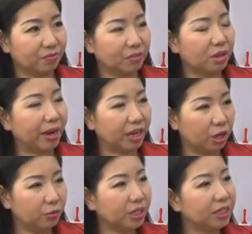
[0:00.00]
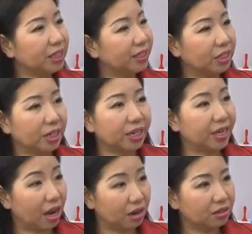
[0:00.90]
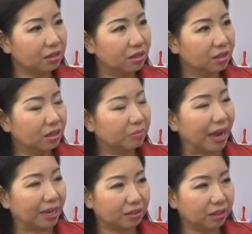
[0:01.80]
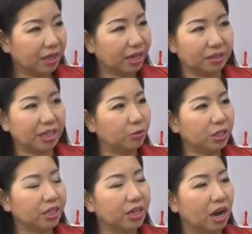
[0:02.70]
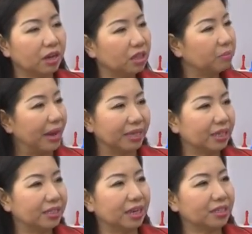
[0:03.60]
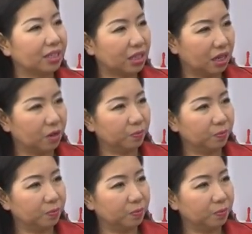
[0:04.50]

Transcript: nếu bạn hiểu được triết lý đó bạn thực hiện theo triết lý đó thì bạn chắc chắn sẽ thành công